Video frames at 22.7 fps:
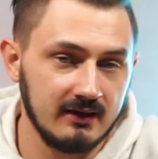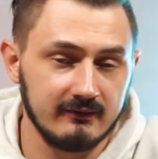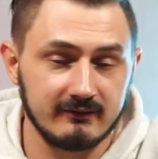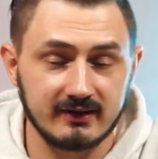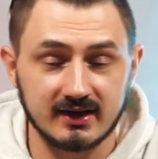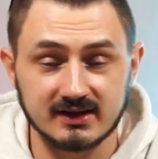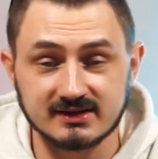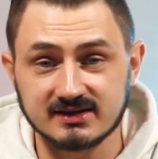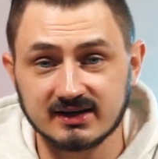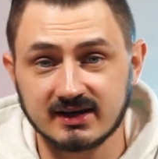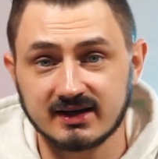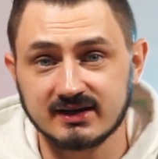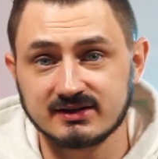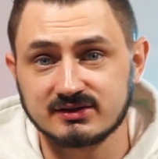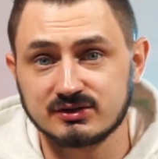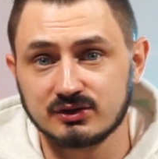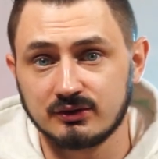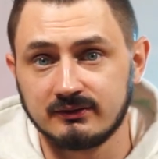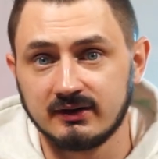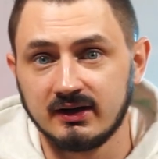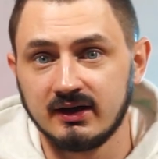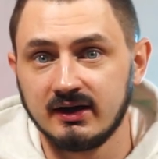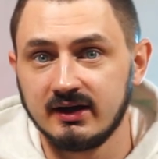В конце
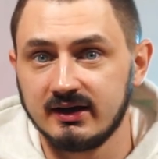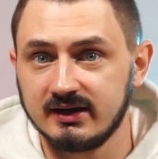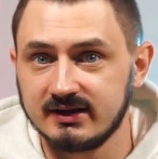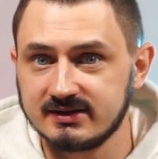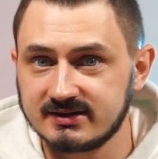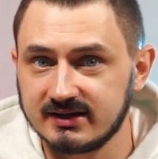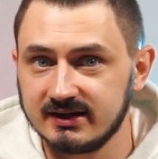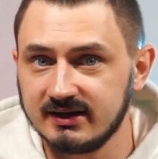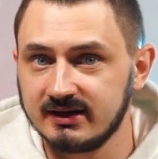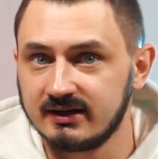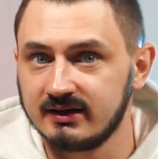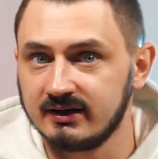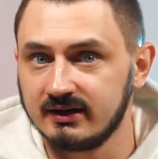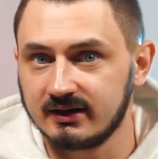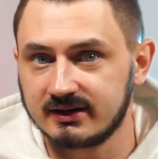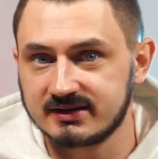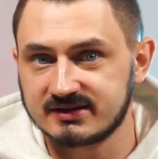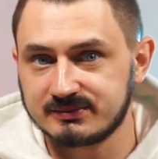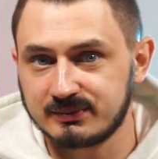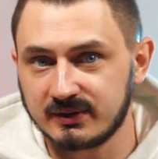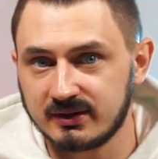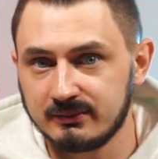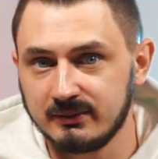концов, из их
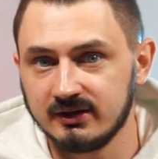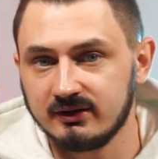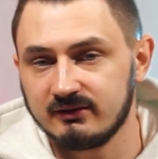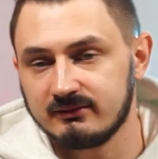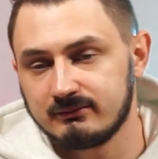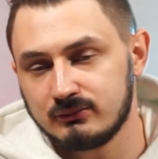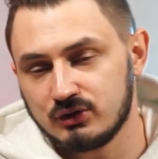экспериментов